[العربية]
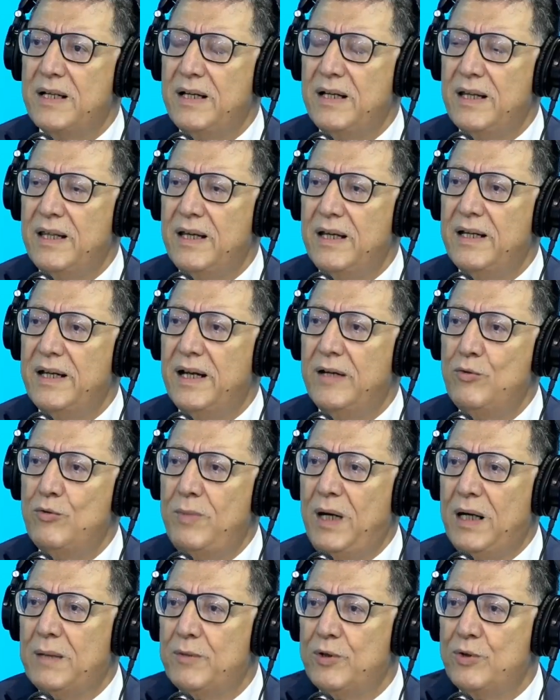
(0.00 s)
هذه لان
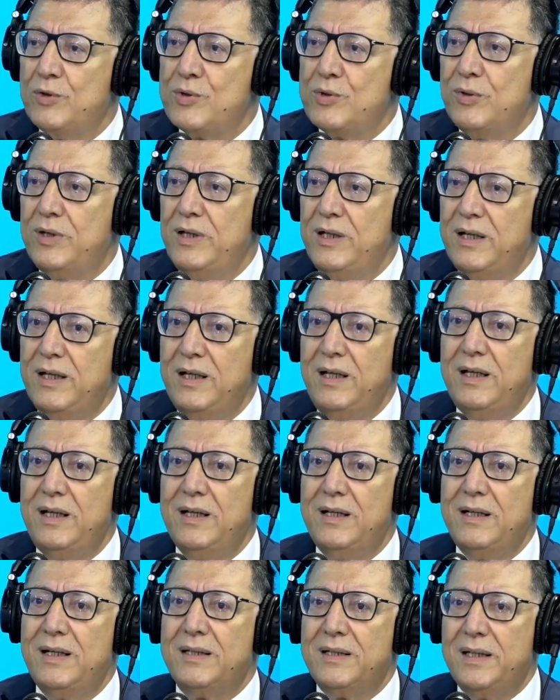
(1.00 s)
المحكمه الدستوريه هي
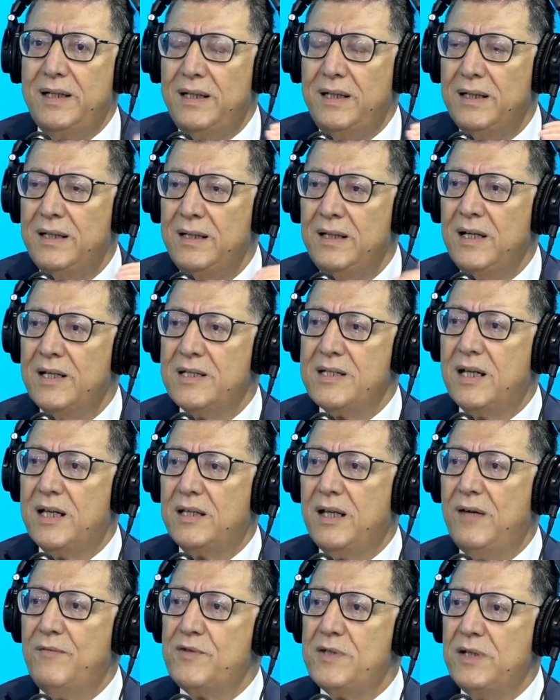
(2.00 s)
التي
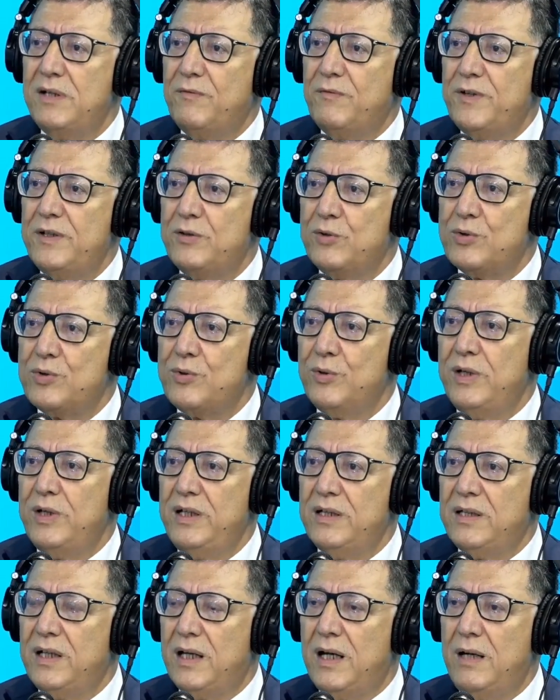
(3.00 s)
ستفصل في
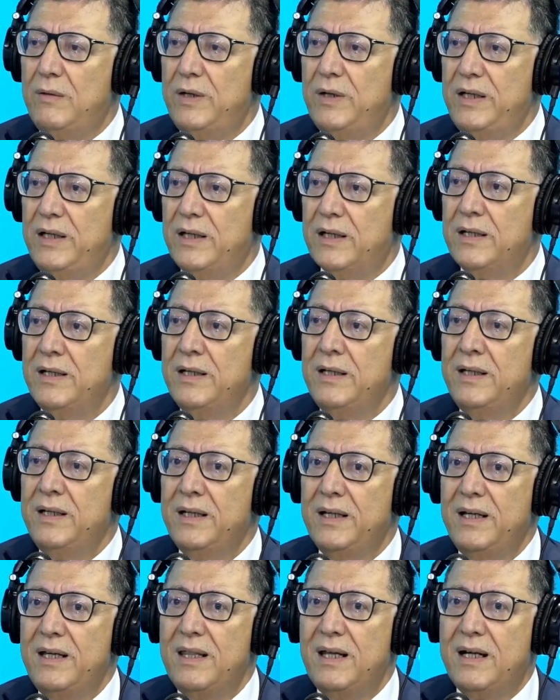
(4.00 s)
دستورية القوانين
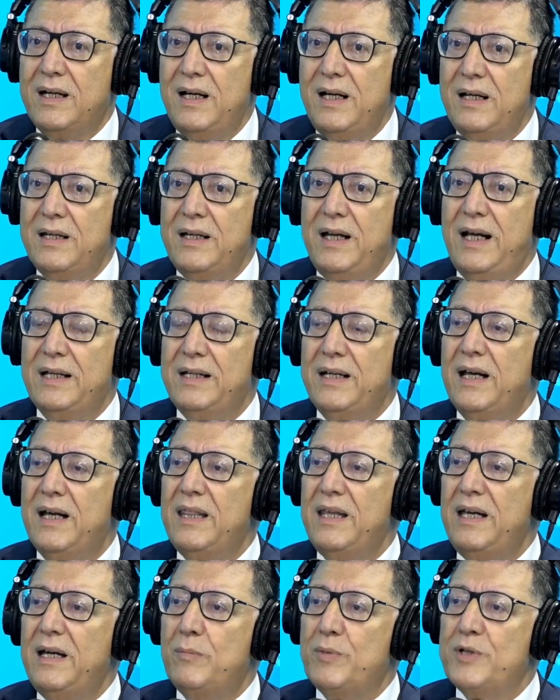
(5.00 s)
إذا كان يعني
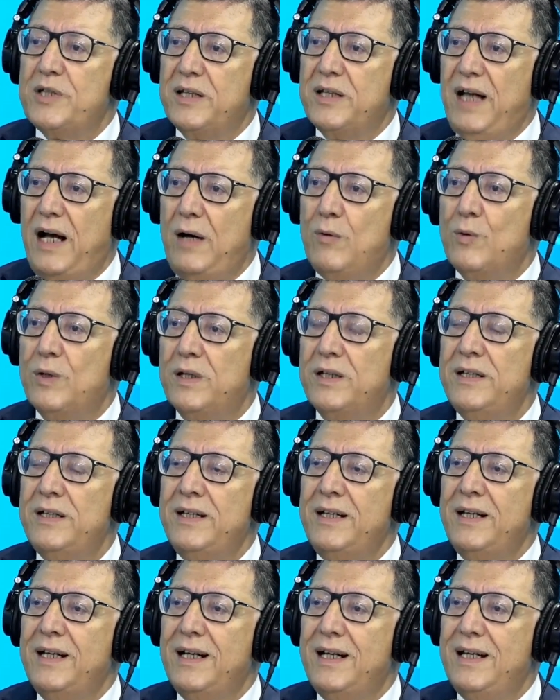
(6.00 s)
هذه باش تحول
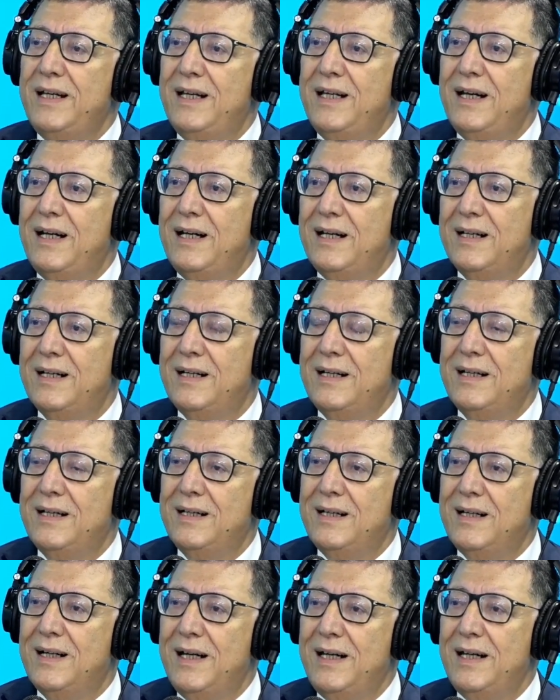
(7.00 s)
إلى
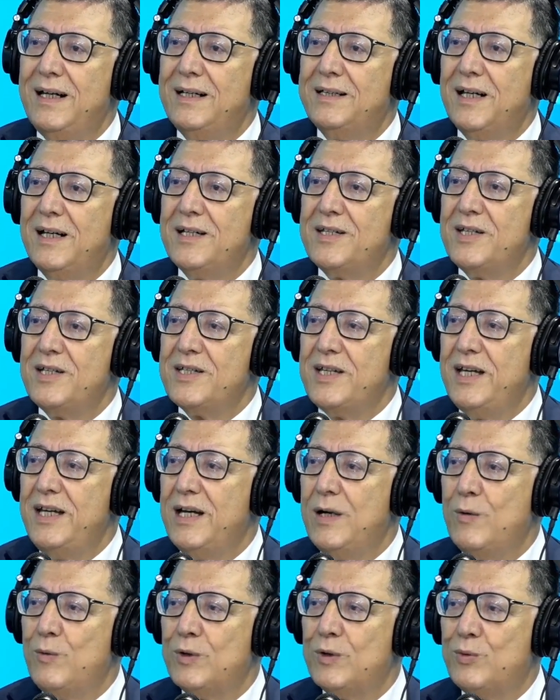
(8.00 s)
آه، هيئة
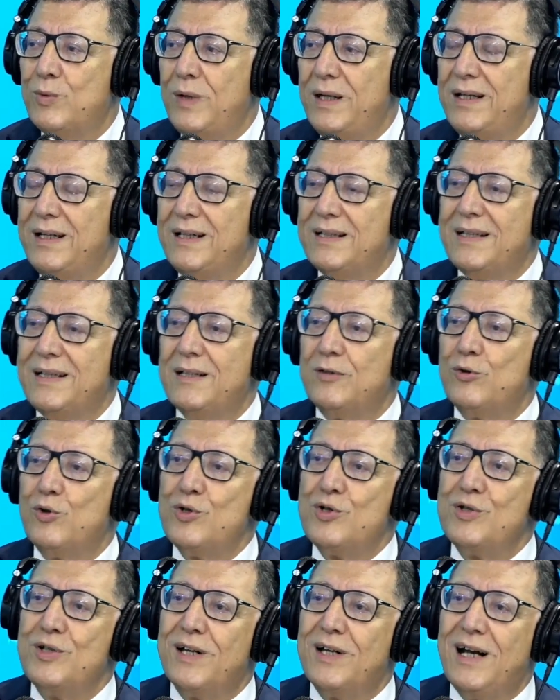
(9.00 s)
تأسيسية وتولي
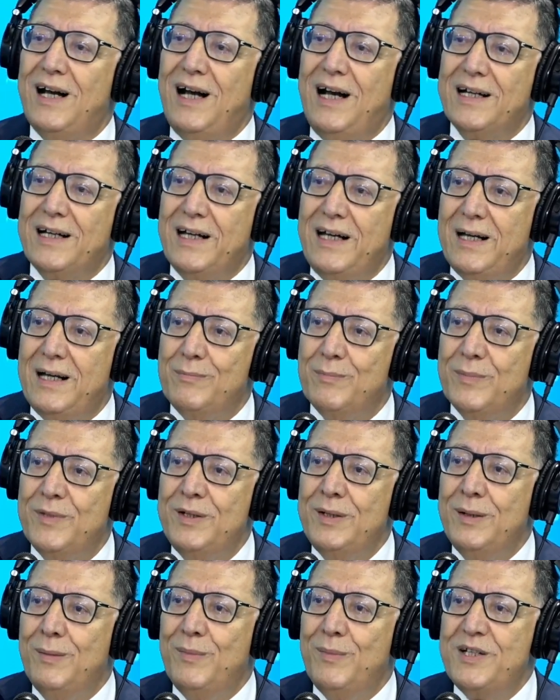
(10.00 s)
تصدر أحكام
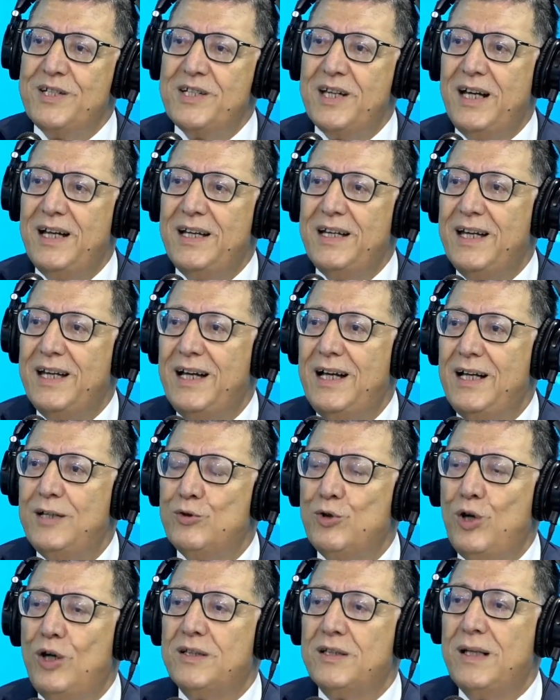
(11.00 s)
من شأنها أن
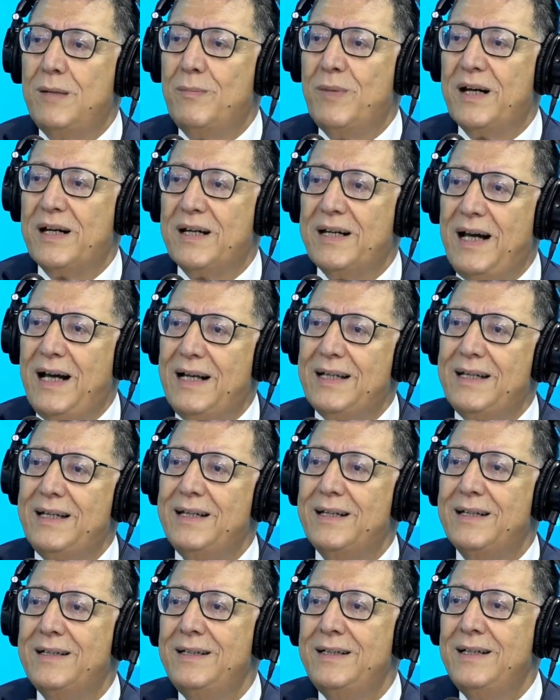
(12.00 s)
تعتبر
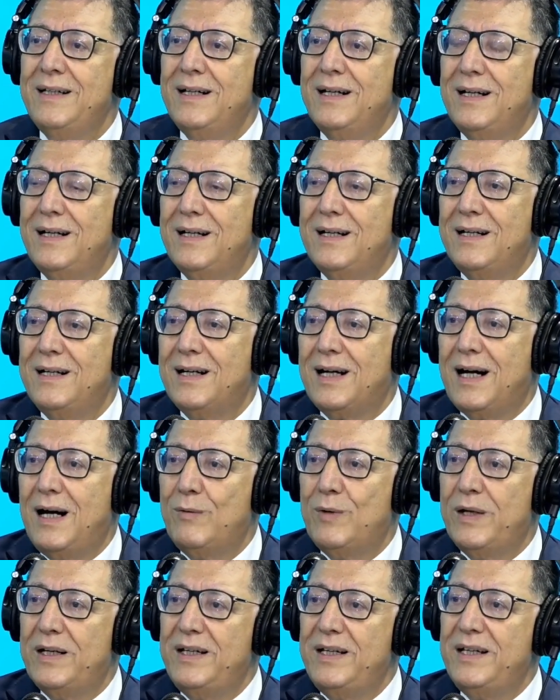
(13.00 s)
يعني آه،
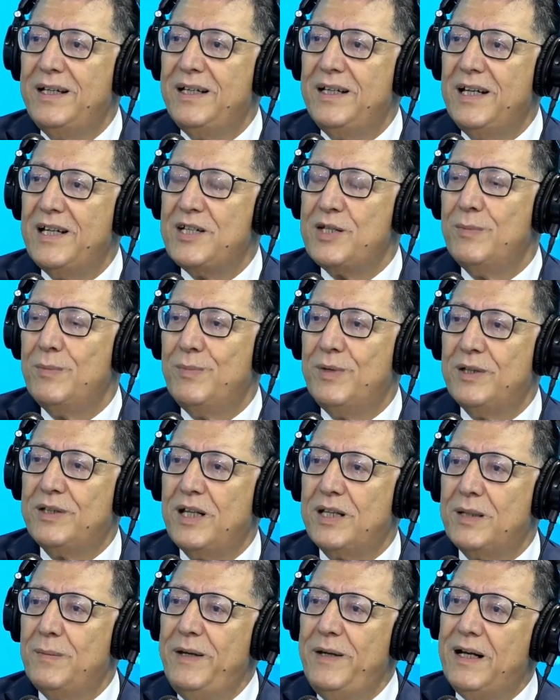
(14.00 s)
قوانين يجب
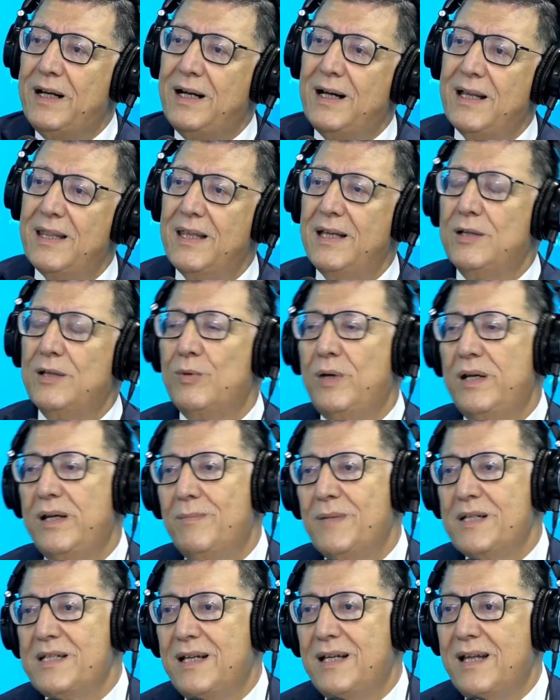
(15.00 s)
تطبيق هذه تولي
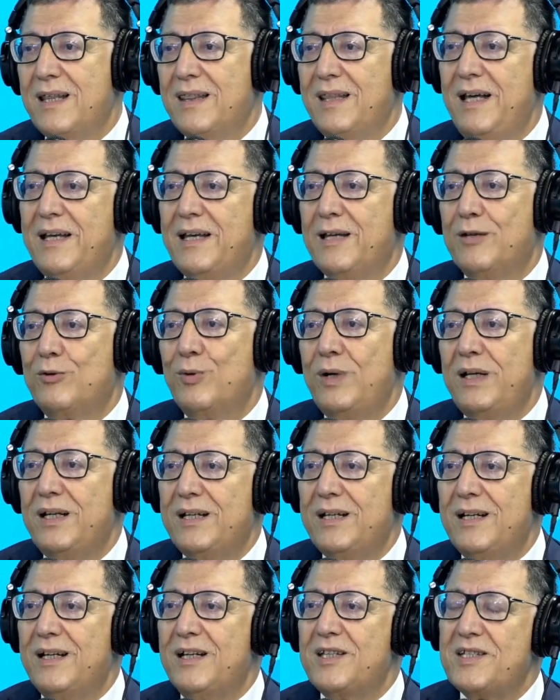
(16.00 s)
مسألة ثانية
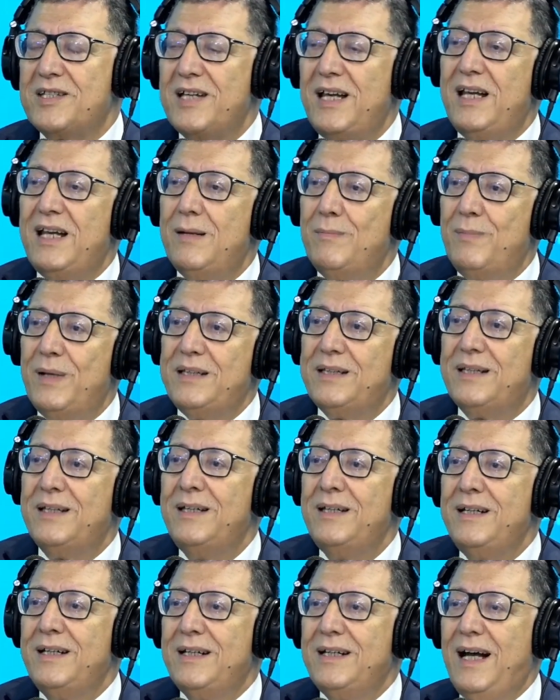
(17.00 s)
تولي استلبت
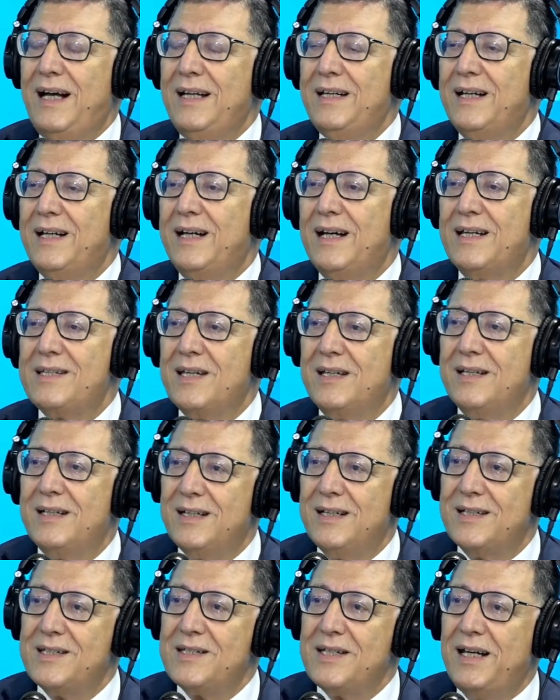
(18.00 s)
يعني
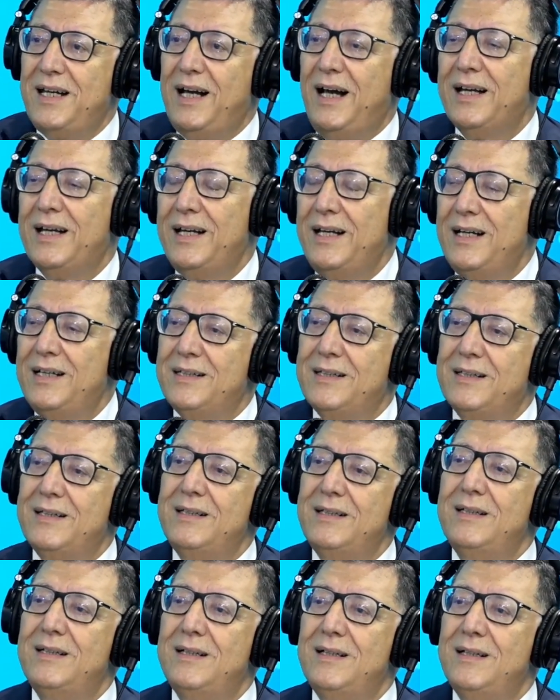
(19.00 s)
صلاحيات
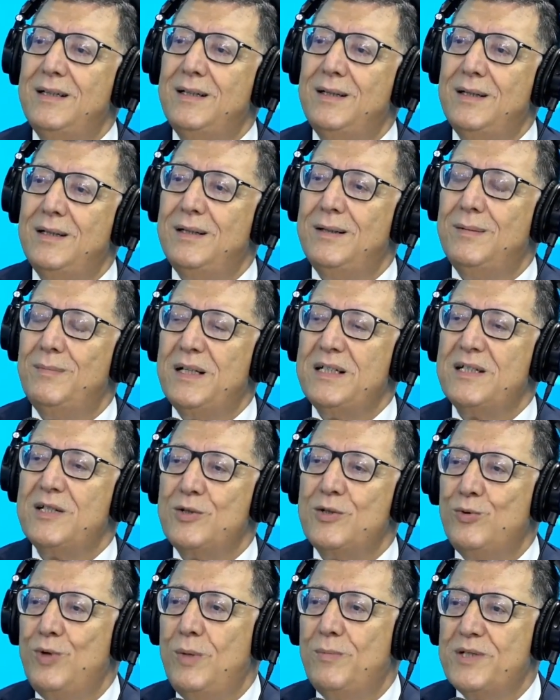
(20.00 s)
آه،
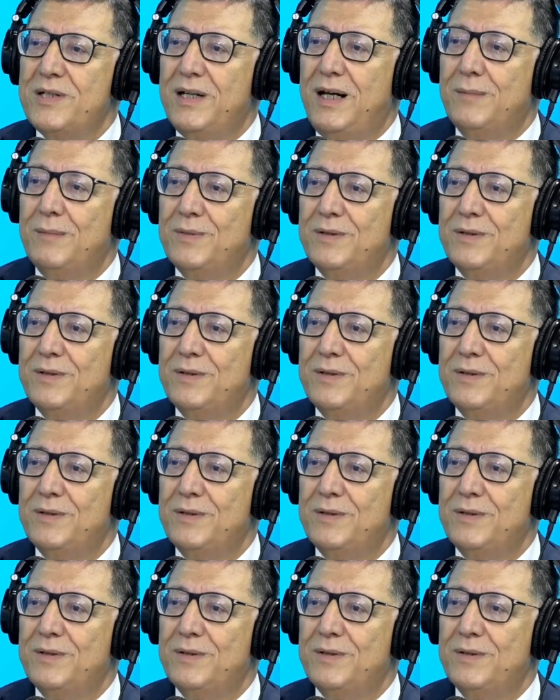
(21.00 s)
مجلس نواب الشعب